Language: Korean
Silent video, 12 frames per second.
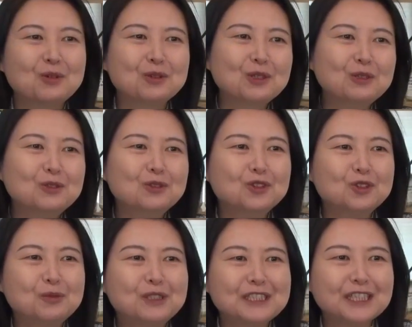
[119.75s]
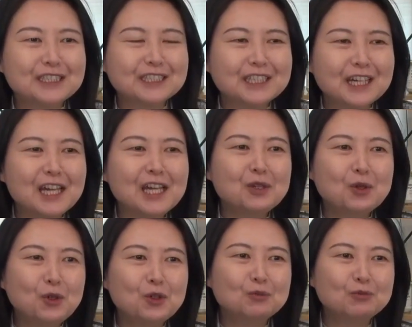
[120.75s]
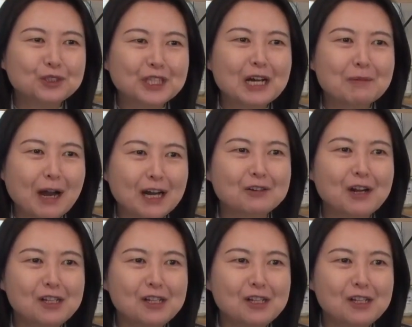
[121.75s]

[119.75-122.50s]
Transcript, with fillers: 동선동 주민자치의 교육문화 마을